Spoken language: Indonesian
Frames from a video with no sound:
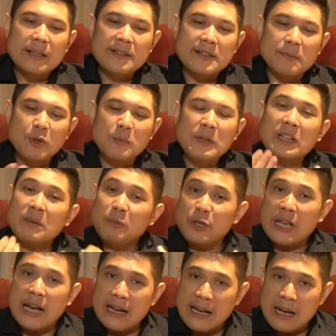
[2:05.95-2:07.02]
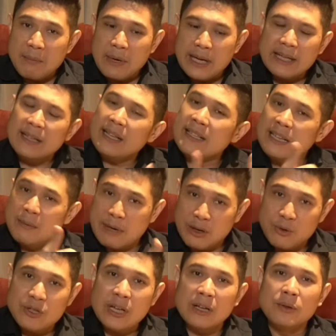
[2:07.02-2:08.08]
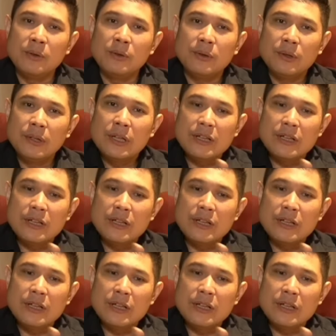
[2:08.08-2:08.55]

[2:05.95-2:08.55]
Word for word: Sebelum kita punya agama, kita jadi manusia dulu.